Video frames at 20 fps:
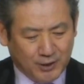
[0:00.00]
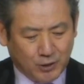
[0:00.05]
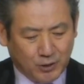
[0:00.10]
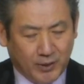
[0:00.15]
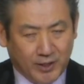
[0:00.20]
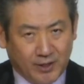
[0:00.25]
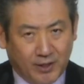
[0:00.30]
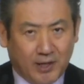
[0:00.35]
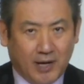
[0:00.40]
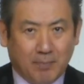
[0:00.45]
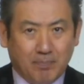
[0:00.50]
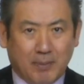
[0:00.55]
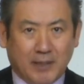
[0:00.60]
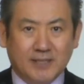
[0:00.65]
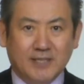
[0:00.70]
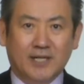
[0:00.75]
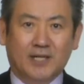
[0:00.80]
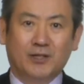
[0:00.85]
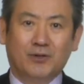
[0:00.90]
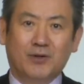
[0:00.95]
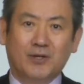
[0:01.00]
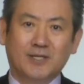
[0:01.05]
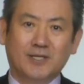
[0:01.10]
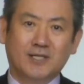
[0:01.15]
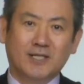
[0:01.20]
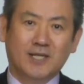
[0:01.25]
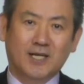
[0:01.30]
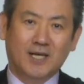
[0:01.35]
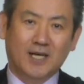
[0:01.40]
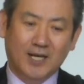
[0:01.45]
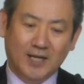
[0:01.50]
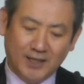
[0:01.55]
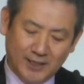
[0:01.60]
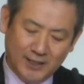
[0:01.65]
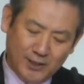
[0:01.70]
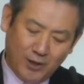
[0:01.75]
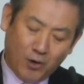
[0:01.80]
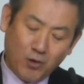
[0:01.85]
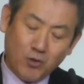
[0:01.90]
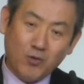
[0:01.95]
그리스도와 연합한 자가 되었으니
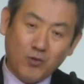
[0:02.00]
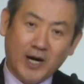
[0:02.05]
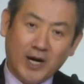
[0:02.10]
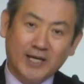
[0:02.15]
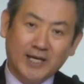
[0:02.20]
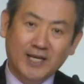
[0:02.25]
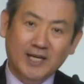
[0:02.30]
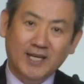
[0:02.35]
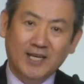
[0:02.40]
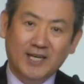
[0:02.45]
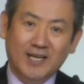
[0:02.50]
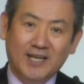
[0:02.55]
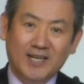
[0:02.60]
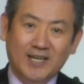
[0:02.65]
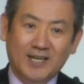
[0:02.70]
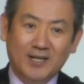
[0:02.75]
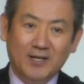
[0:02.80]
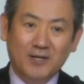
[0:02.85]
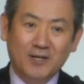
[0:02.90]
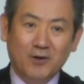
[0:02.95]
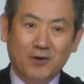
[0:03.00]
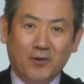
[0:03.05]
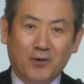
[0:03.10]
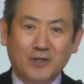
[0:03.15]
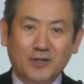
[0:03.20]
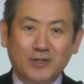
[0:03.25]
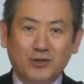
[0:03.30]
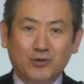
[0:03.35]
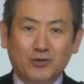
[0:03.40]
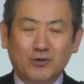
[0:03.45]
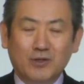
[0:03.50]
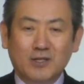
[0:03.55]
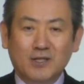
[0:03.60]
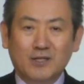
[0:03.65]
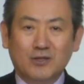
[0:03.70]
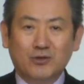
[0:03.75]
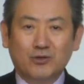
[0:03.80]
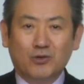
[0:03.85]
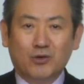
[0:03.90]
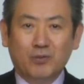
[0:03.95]
이 영광이 오늘
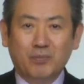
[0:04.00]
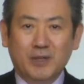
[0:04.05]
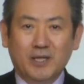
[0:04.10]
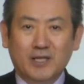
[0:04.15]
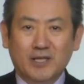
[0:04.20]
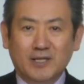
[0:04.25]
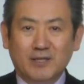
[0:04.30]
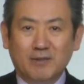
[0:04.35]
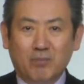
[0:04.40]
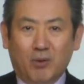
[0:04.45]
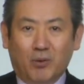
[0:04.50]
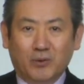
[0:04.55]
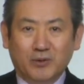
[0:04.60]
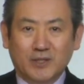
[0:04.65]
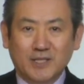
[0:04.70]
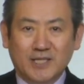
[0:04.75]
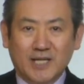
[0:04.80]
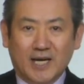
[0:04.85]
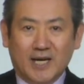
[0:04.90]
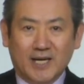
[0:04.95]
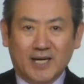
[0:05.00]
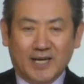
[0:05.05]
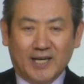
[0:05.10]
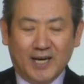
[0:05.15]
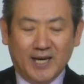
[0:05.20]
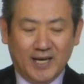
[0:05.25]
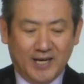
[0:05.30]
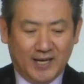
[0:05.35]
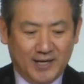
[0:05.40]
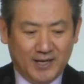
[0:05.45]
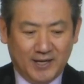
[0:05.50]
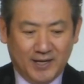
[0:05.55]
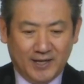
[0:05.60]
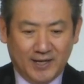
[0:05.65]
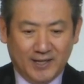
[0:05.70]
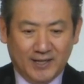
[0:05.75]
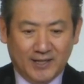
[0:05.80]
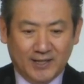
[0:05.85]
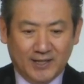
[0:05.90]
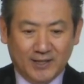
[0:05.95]
주를 주로 믿는 모든 자에게
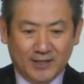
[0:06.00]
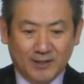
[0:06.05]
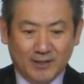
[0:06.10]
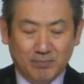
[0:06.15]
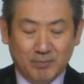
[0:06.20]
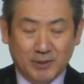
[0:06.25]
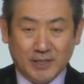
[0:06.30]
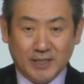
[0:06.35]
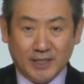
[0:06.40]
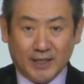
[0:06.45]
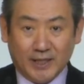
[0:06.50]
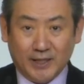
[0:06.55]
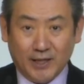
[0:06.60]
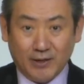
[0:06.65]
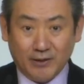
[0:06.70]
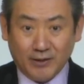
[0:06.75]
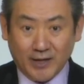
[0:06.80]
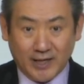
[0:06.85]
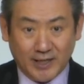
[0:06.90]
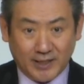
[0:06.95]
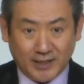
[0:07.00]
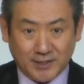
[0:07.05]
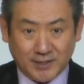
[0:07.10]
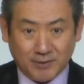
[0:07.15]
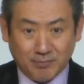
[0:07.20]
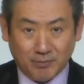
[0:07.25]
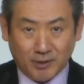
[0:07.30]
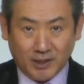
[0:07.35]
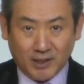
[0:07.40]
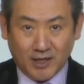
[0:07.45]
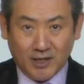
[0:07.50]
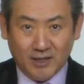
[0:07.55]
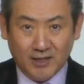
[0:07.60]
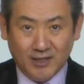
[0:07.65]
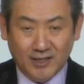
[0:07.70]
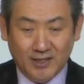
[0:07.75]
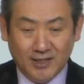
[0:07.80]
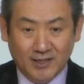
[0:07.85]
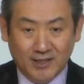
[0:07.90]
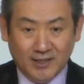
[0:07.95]
미치게 되는 거 아니겠습니까?
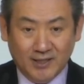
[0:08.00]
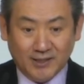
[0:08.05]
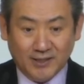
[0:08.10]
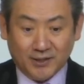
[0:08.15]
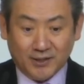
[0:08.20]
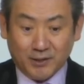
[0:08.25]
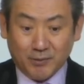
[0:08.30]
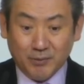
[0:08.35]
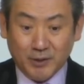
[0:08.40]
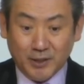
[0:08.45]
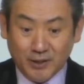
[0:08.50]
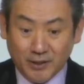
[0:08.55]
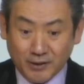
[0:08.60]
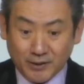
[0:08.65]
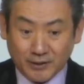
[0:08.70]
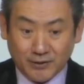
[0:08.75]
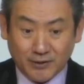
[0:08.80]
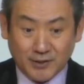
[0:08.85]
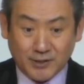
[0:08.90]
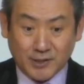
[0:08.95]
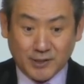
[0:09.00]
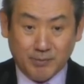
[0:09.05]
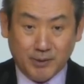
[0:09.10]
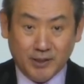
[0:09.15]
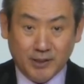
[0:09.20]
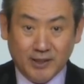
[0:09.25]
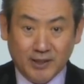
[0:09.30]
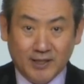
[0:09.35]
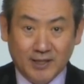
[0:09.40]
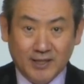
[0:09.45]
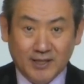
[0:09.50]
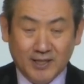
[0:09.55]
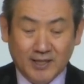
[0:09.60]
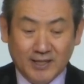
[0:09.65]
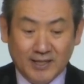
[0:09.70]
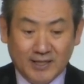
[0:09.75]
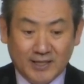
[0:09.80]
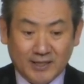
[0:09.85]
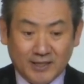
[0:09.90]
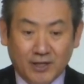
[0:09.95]
여러분 이런 거 들었으면
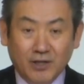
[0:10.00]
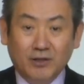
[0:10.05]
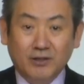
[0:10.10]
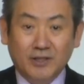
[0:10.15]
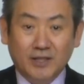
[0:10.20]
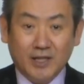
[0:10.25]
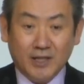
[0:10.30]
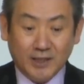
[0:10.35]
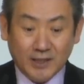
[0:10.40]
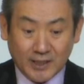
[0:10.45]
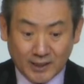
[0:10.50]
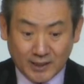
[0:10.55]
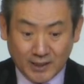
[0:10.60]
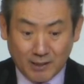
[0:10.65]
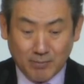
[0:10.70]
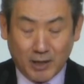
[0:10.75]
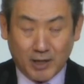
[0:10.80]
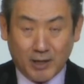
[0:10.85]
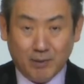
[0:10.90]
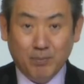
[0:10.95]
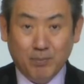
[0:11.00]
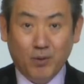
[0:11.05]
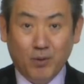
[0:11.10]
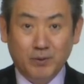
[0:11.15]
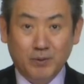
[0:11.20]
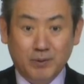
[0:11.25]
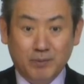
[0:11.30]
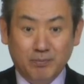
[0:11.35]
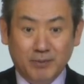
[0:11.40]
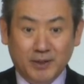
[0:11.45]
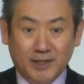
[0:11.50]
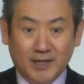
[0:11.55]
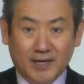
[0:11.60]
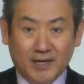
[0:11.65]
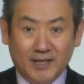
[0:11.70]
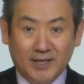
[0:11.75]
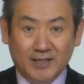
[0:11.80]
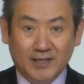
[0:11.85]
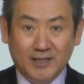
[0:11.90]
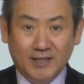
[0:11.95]
경기를 일으킬 만한 복음입니다.